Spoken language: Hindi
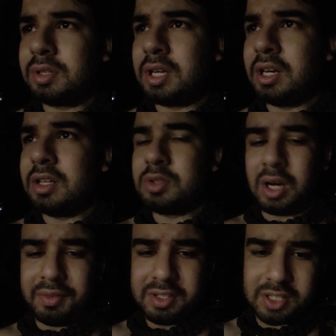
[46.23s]
के लिए जो
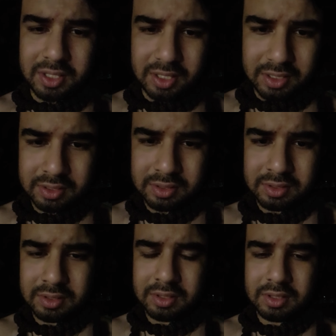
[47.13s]
आवश्यक है
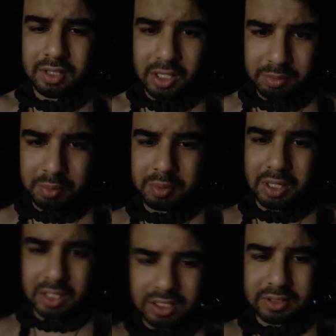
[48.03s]
इनमें मैं
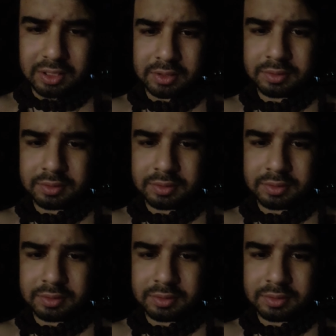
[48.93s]
लगा था